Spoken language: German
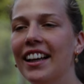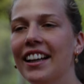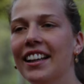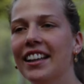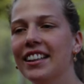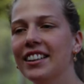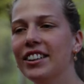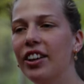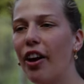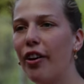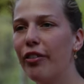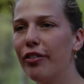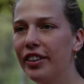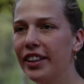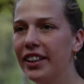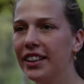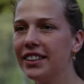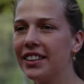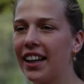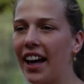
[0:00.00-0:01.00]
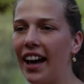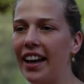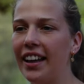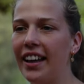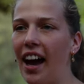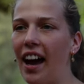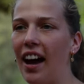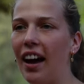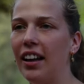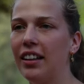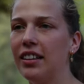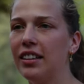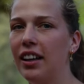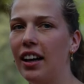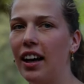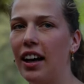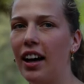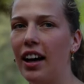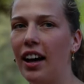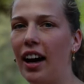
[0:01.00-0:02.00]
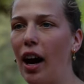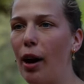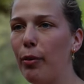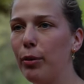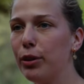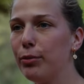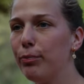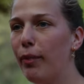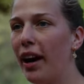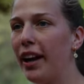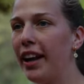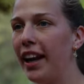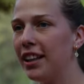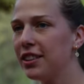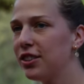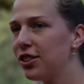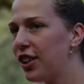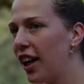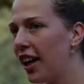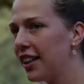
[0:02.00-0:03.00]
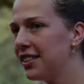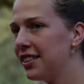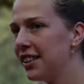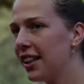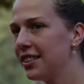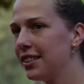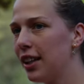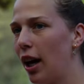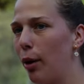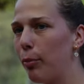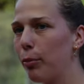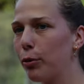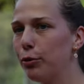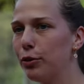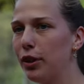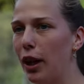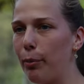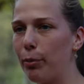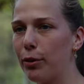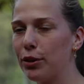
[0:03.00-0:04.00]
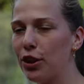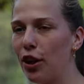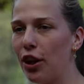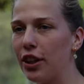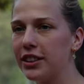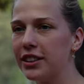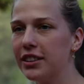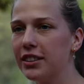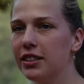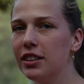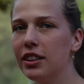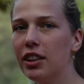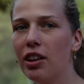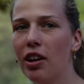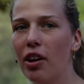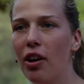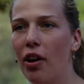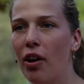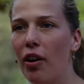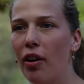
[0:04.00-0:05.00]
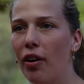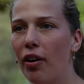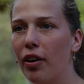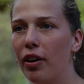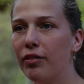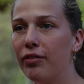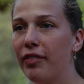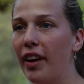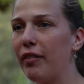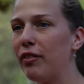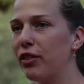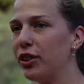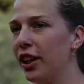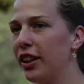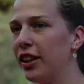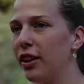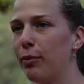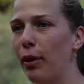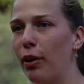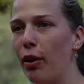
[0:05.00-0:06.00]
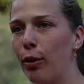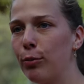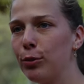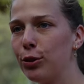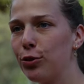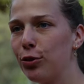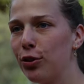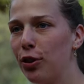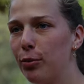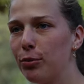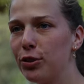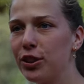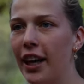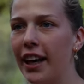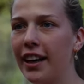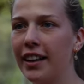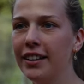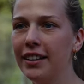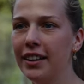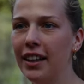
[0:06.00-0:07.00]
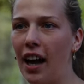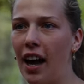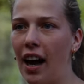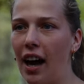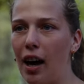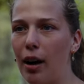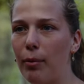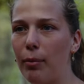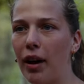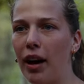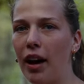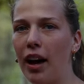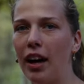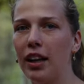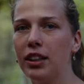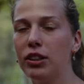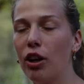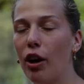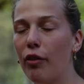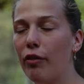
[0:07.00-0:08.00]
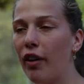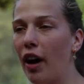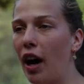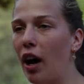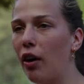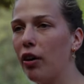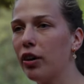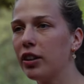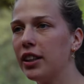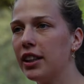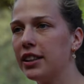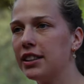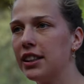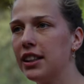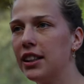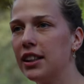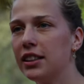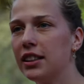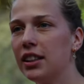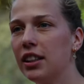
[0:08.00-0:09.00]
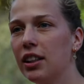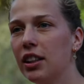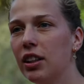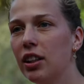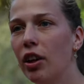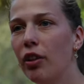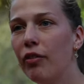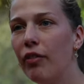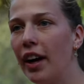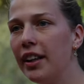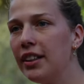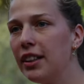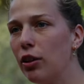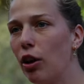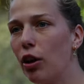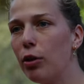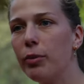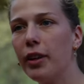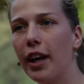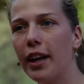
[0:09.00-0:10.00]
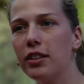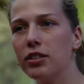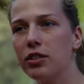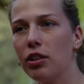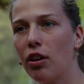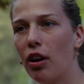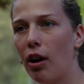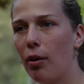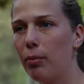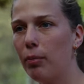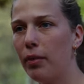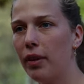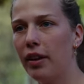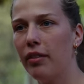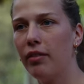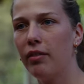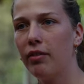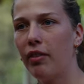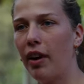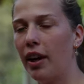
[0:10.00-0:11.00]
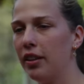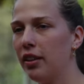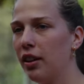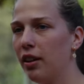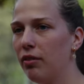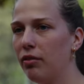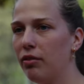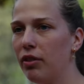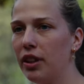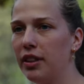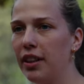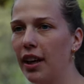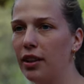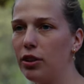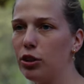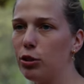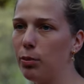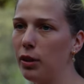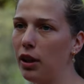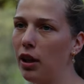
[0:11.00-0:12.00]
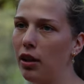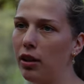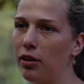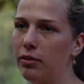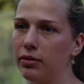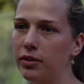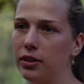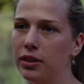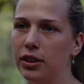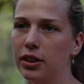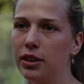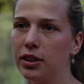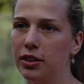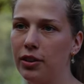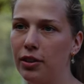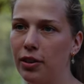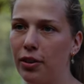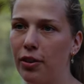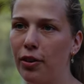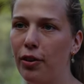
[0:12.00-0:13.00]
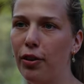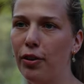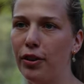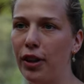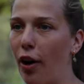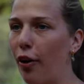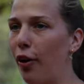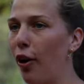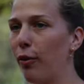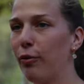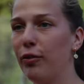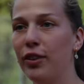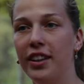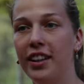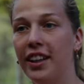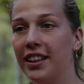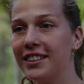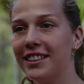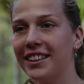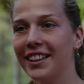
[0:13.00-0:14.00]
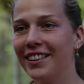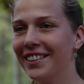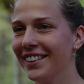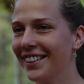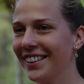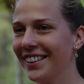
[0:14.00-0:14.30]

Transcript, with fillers: Ich hoffe, in drei Jahren äh, habe ich mein erstes Staatsexamen gut abgeschlossen und werde wahrscheinlich immer noch im Studium stecken. Aber ich hoffe auch, dass ich weiter noch im Tennis gekommen bin, weiterhin viel Tennis spiele und auch noch im WTHC.